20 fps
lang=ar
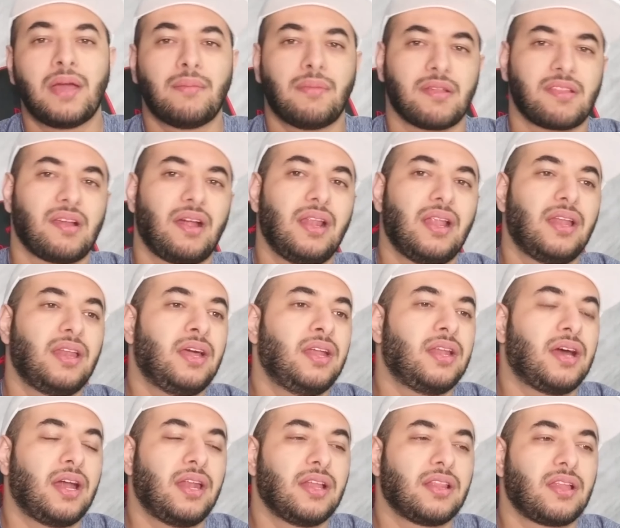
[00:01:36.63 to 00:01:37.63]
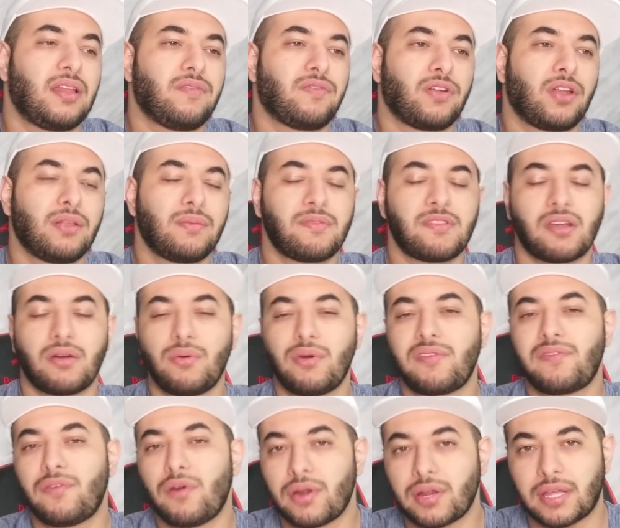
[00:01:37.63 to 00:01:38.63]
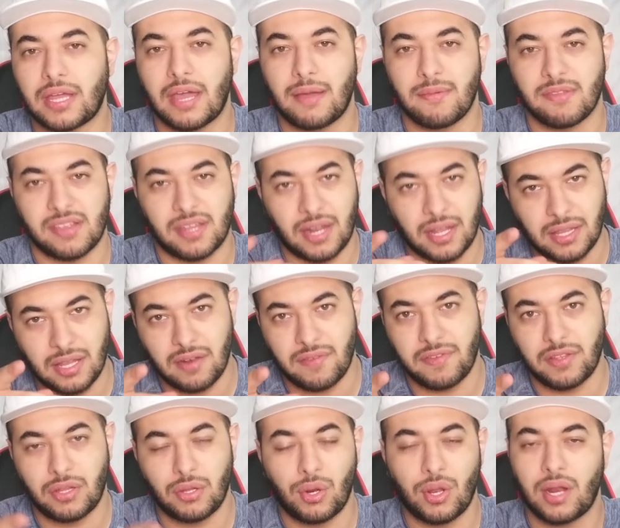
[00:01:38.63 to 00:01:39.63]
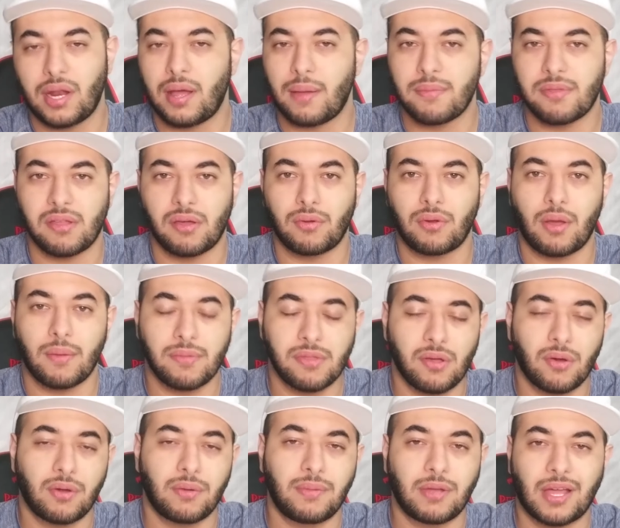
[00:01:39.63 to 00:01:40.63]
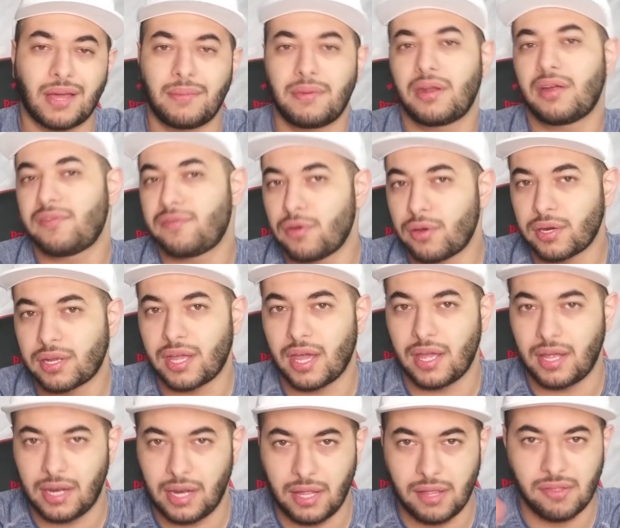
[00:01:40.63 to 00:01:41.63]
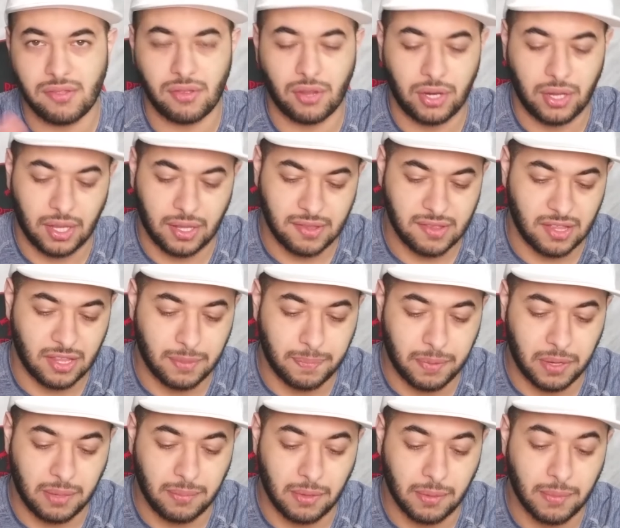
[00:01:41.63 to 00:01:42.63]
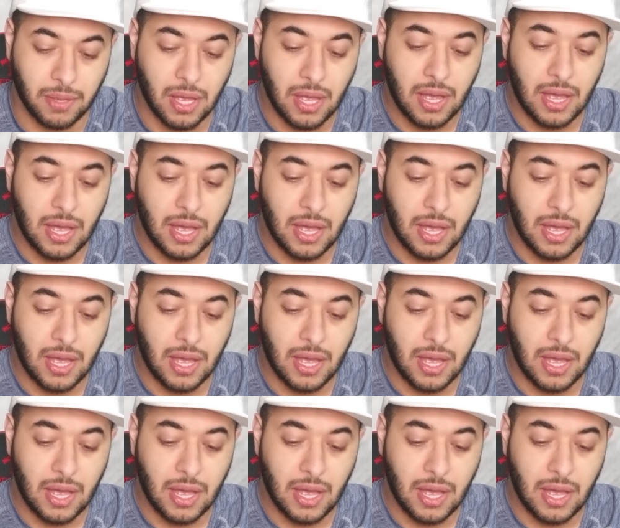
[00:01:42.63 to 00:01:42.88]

بس هلا نحن عندنا تليفونات بتصور 4K مثلا هذا الفيديو اللي انا عم صوره عم صور بكاميرا 4K اللي هي السوني اكزاد بريميوم